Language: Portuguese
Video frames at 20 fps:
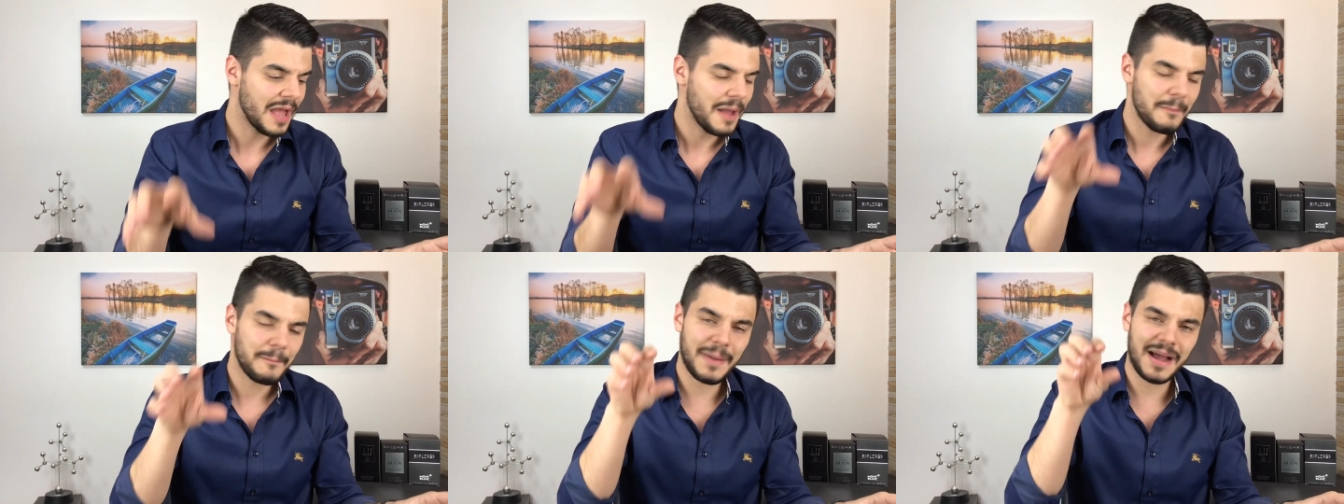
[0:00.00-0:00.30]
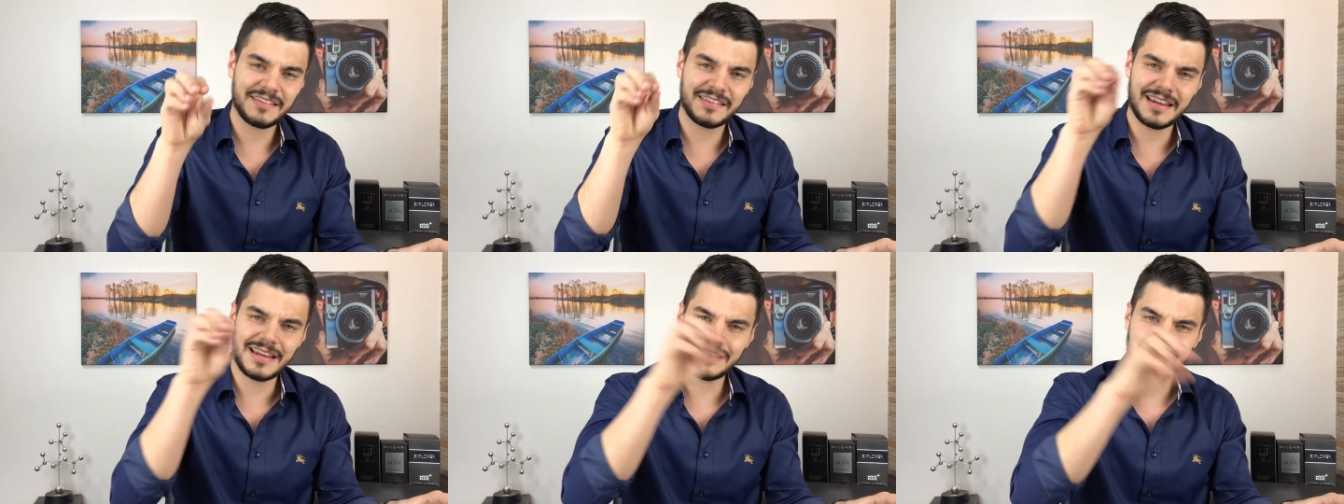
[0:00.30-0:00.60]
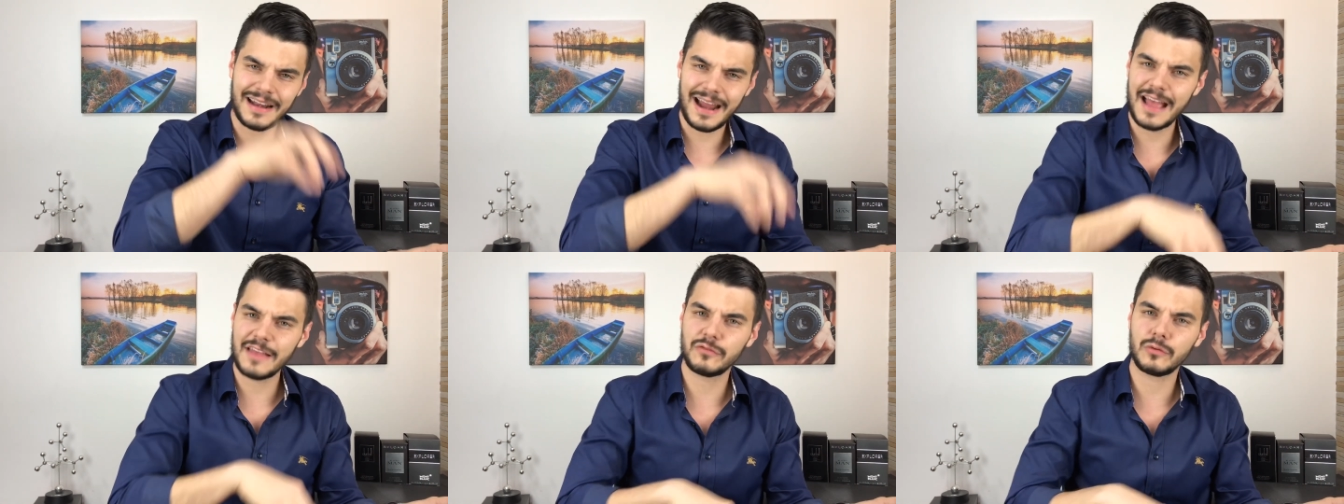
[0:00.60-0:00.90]
mas ele
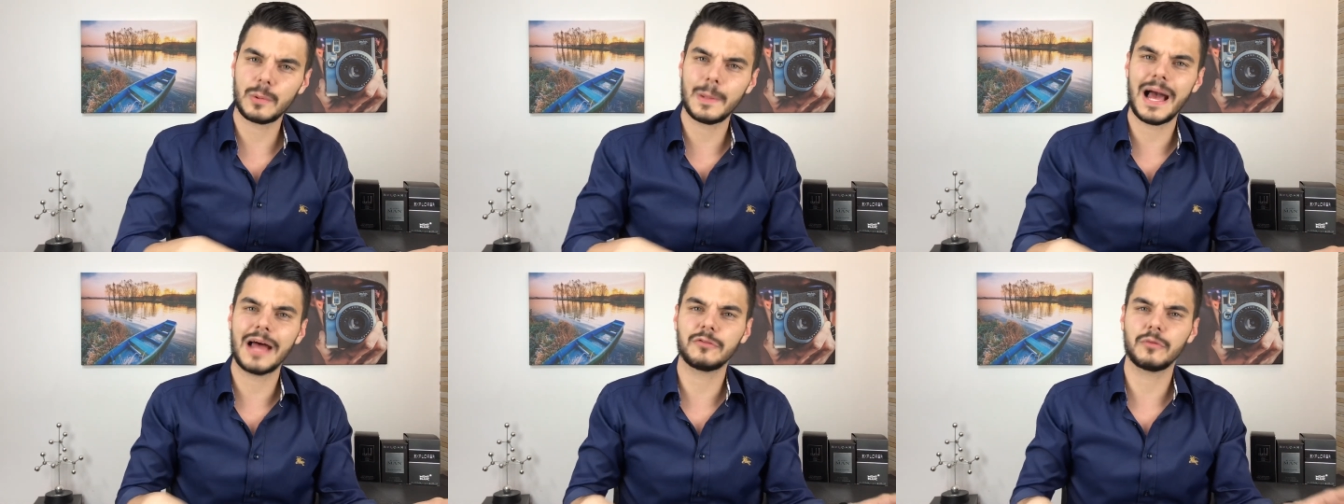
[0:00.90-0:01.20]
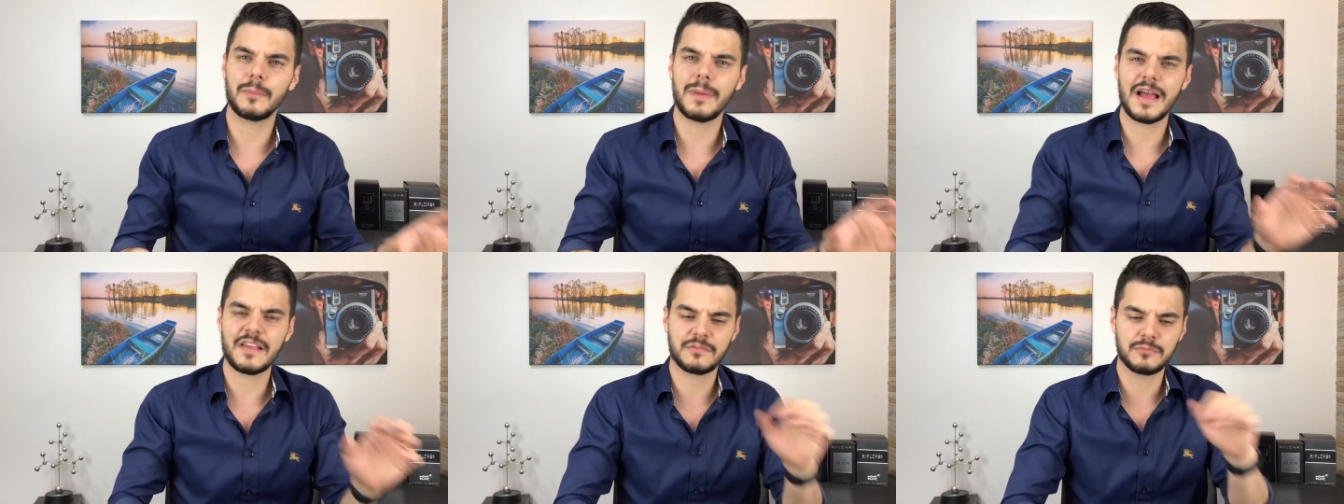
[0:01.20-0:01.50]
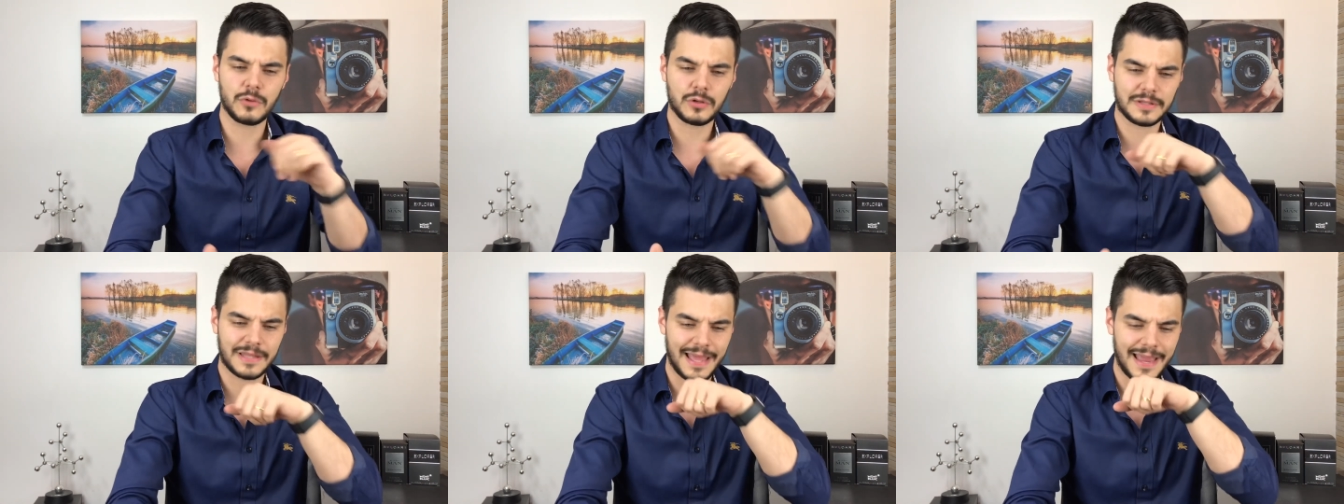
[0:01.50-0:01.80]
traz um lado mais
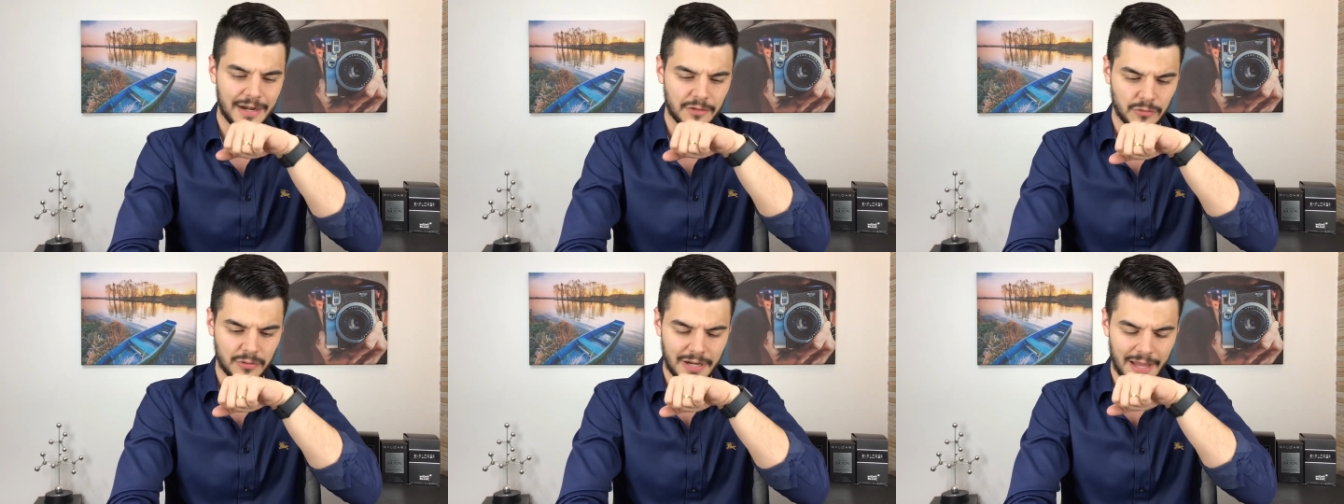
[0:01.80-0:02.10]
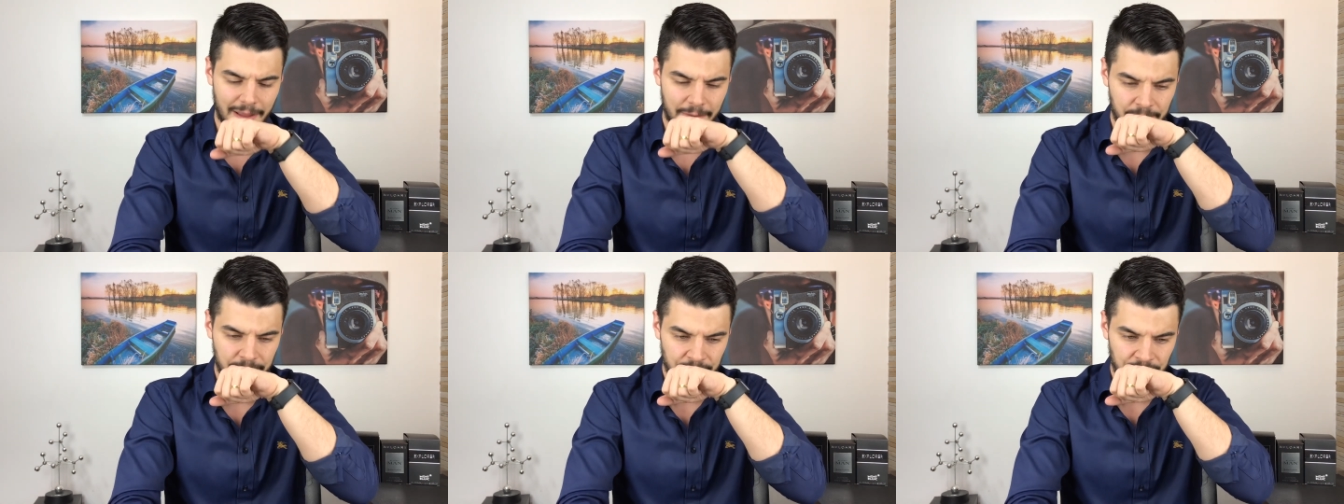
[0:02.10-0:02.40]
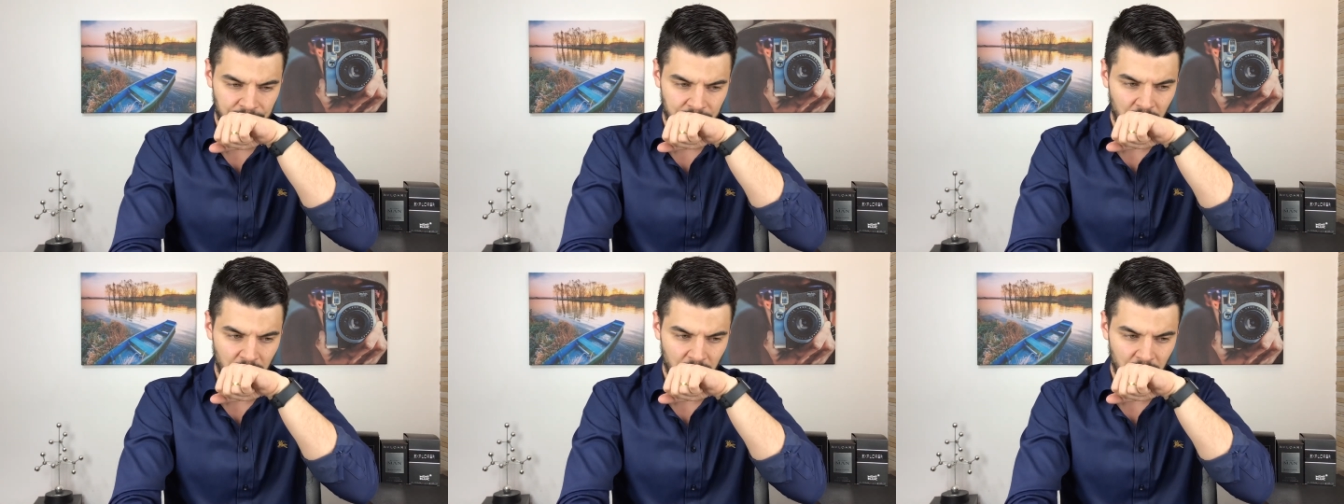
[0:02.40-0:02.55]
moderno, né?